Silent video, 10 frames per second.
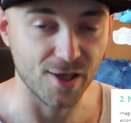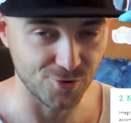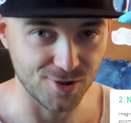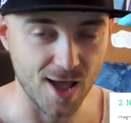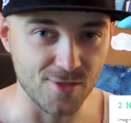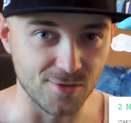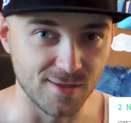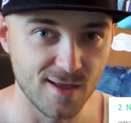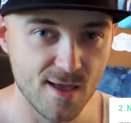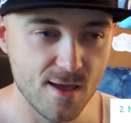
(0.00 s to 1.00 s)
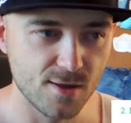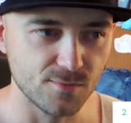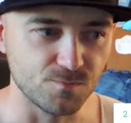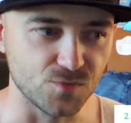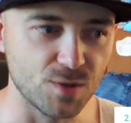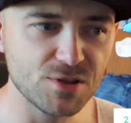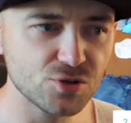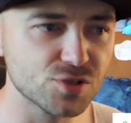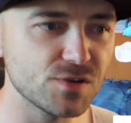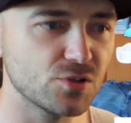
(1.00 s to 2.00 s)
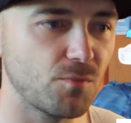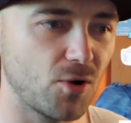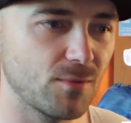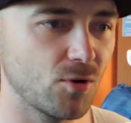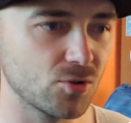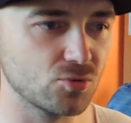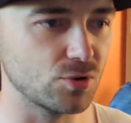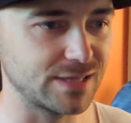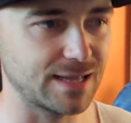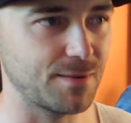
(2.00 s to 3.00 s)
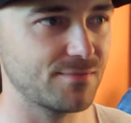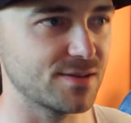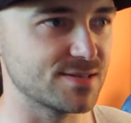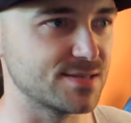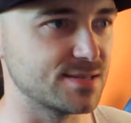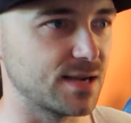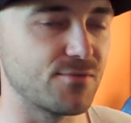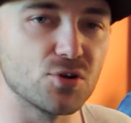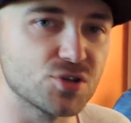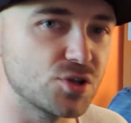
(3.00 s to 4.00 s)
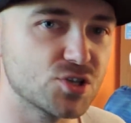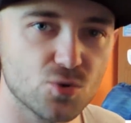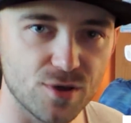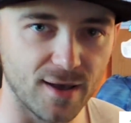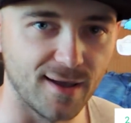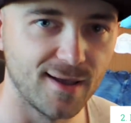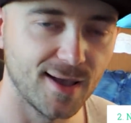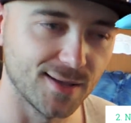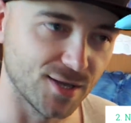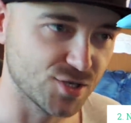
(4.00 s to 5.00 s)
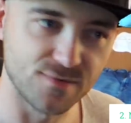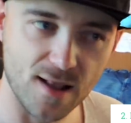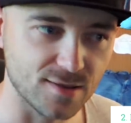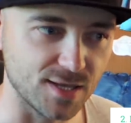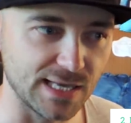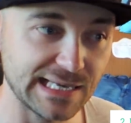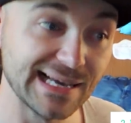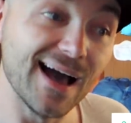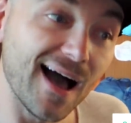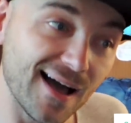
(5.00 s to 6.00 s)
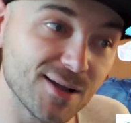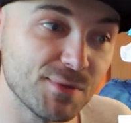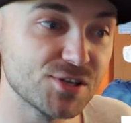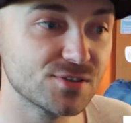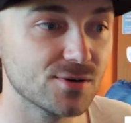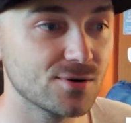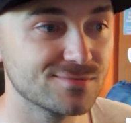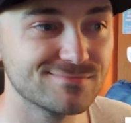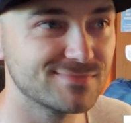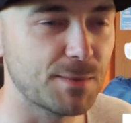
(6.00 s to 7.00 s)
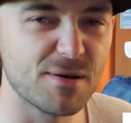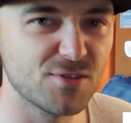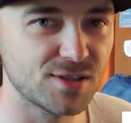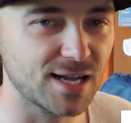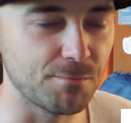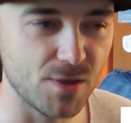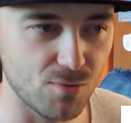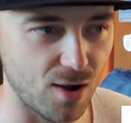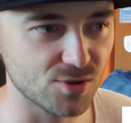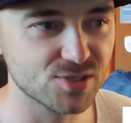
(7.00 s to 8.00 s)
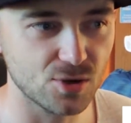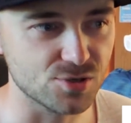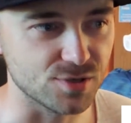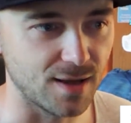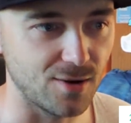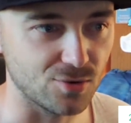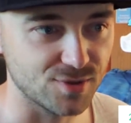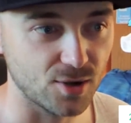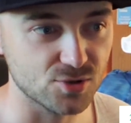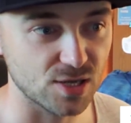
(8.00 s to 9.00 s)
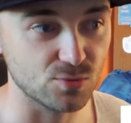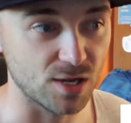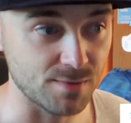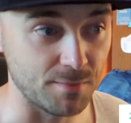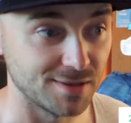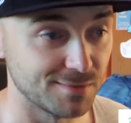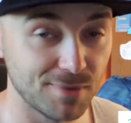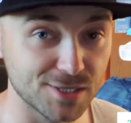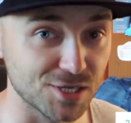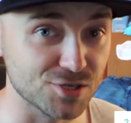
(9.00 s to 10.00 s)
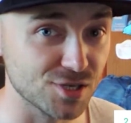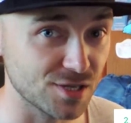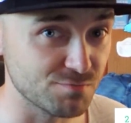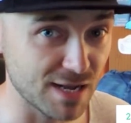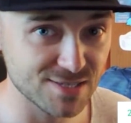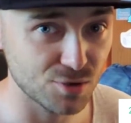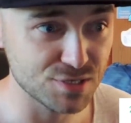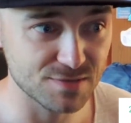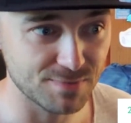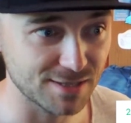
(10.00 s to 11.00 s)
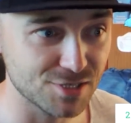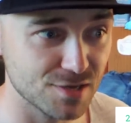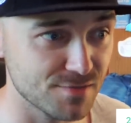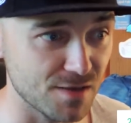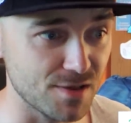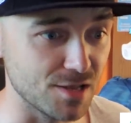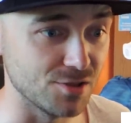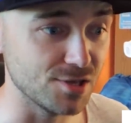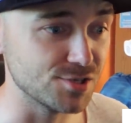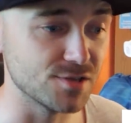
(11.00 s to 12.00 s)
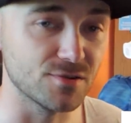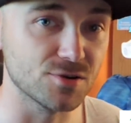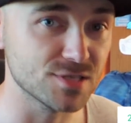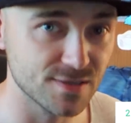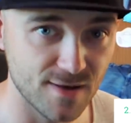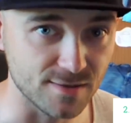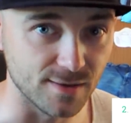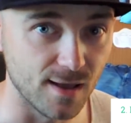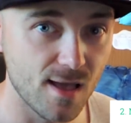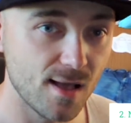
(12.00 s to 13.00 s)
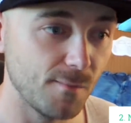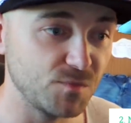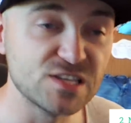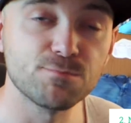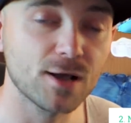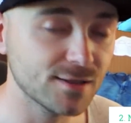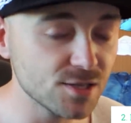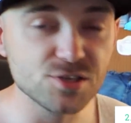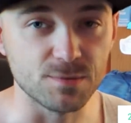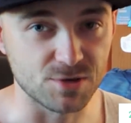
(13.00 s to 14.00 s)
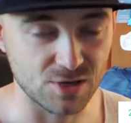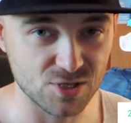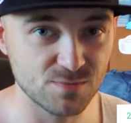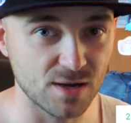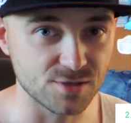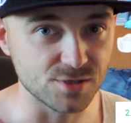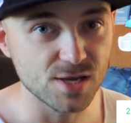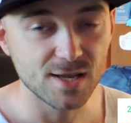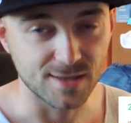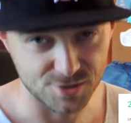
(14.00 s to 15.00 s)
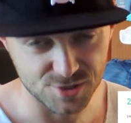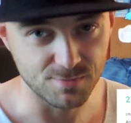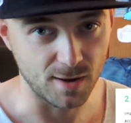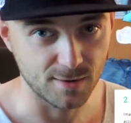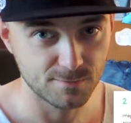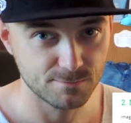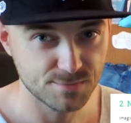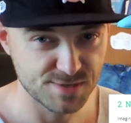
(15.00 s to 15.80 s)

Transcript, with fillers: Hydro Cannon. Nie będzie oczywiście to Pokémon, który tak naprawdę zrewolucjonizuje nasze walki, ale będzie to na pewno taka miła odskocznia od tego, co aktualnie mamy. Tym bardziej, że nasz Blastoise jest praktycznie w tej chwili nigdzie nie wykorzystywany i sporadycznie można go zobaczyć na dżymach.